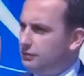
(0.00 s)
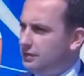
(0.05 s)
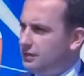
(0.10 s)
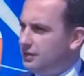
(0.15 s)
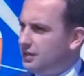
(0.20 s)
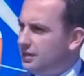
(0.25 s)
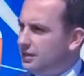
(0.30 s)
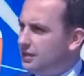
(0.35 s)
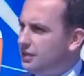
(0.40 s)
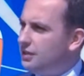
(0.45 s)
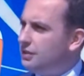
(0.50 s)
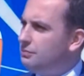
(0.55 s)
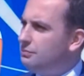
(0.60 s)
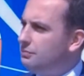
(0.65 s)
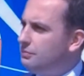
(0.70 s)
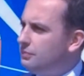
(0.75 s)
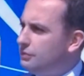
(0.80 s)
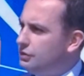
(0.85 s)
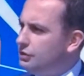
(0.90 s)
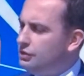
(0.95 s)
źródła
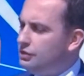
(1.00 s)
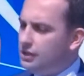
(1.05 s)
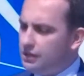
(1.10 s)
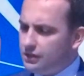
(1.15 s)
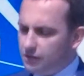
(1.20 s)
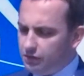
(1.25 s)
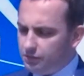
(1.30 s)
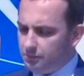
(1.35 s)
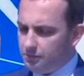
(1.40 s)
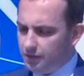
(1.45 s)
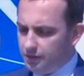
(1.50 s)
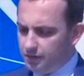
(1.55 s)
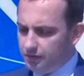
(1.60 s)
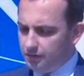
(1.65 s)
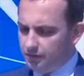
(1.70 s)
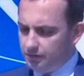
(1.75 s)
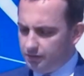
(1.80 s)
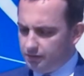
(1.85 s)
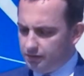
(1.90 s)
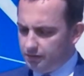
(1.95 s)
energii i, nie tylko
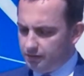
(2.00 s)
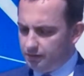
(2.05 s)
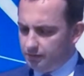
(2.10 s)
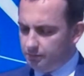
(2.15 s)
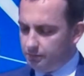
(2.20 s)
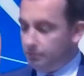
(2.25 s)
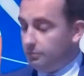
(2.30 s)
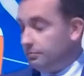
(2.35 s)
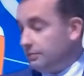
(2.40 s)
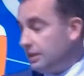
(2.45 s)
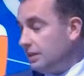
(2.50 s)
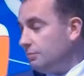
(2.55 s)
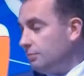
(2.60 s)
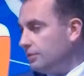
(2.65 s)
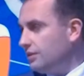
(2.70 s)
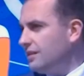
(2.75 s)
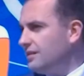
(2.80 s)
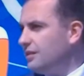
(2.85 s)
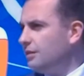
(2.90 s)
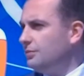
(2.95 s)
mieli, e, bo ten
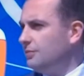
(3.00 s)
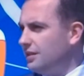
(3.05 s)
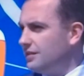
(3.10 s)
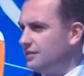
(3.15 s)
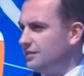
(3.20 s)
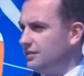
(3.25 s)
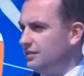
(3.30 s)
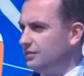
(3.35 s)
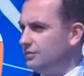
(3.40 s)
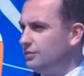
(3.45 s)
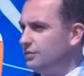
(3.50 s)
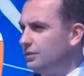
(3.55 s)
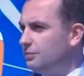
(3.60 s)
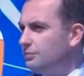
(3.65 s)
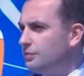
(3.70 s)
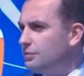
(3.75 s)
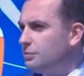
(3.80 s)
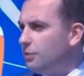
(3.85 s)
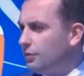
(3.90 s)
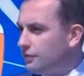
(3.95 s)
potencjał jest. I
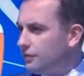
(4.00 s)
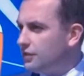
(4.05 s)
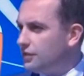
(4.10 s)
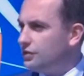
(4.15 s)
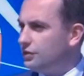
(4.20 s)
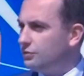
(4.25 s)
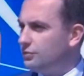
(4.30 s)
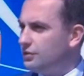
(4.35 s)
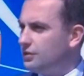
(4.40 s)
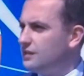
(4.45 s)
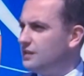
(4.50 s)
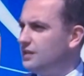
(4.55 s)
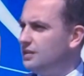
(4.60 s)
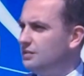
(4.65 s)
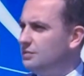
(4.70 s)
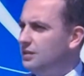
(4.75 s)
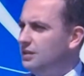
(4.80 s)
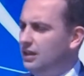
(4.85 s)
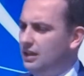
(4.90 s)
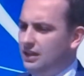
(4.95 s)
tutaj mówimy o wietrze, który jest
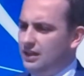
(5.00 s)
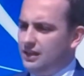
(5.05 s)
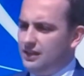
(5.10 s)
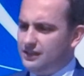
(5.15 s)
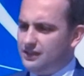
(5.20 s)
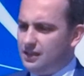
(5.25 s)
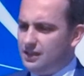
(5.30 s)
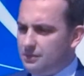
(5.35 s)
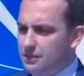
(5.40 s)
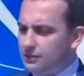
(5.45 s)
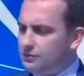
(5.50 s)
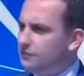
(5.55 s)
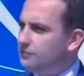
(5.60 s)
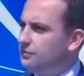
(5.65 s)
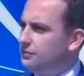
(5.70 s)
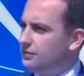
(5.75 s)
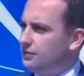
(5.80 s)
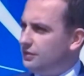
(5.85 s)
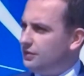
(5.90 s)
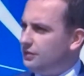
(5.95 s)
jednym z
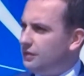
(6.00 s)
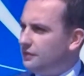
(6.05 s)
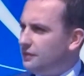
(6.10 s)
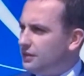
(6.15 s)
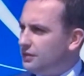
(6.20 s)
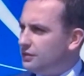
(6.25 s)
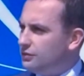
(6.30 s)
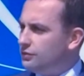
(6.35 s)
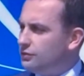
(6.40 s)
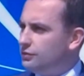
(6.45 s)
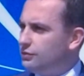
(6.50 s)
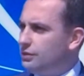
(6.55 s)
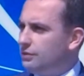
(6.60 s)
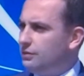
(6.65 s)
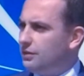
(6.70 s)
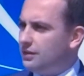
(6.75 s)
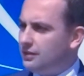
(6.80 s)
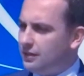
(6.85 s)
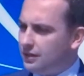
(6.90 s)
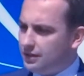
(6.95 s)
elementów odnawialnych
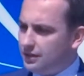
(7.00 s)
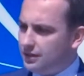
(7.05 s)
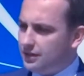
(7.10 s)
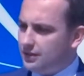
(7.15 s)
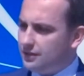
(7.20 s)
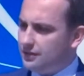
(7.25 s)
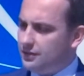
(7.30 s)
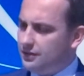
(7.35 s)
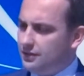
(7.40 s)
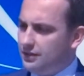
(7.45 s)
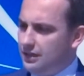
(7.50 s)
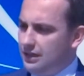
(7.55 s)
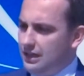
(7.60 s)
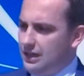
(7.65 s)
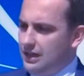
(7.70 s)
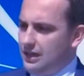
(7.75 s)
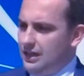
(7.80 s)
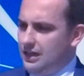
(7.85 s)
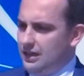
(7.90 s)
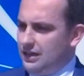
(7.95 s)
źródeł energii,
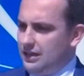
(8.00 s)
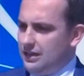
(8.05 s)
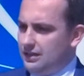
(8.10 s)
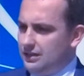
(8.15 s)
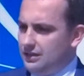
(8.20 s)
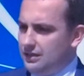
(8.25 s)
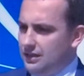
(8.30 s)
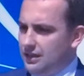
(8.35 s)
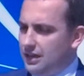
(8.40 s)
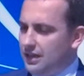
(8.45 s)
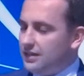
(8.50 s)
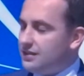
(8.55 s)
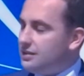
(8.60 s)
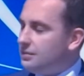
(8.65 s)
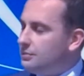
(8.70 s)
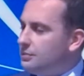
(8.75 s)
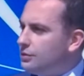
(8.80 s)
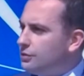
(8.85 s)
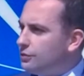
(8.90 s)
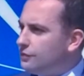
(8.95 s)
e, ale
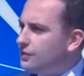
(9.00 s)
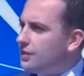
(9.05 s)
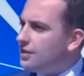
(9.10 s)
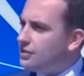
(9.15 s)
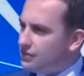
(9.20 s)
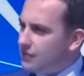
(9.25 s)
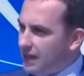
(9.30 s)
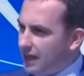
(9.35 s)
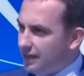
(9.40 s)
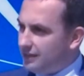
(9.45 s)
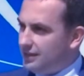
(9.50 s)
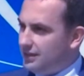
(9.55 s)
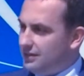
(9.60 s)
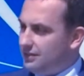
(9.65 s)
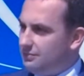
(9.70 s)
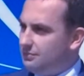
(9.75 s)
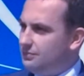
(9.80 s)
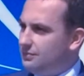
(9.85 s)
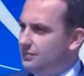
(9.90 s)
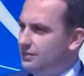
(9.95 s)
chcemy mieć również
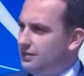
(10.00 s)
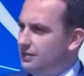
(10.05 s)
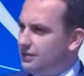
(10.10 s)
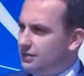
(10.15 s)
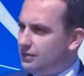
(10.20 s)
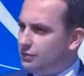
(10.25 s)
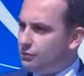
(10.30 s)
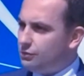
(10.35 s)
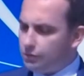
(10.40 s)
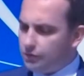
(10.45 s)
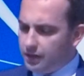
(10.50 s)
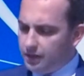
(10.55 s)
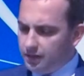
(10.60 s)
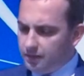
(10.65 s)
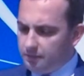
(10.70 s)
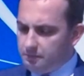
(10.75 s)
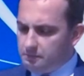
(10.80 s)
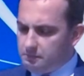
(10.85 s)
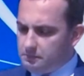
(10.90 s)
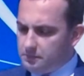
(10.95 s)
dane,
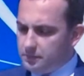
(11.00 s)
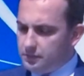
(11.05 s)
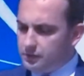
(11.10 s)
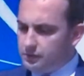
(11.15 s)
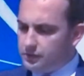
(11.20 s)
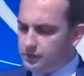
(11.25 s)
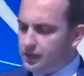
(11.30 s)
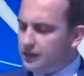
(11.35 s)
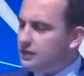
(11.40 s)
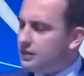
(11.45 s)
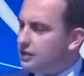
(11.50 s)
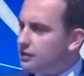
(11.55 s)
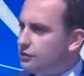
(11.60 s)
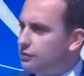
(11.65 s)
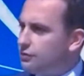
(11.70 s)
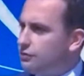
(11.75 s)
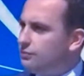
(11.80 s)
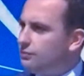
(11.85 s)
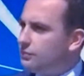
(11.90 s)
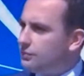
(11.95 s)
które
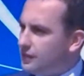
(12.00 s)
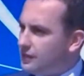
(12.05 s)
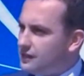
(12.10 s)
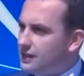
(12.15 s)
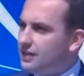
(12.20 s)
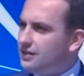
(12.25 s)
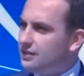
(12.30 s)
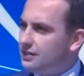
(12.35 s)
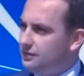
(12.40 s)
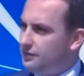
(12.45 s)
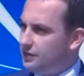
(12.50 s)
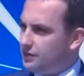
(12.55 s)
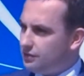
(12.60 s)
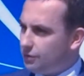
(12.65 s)
zainteresują potencjalnych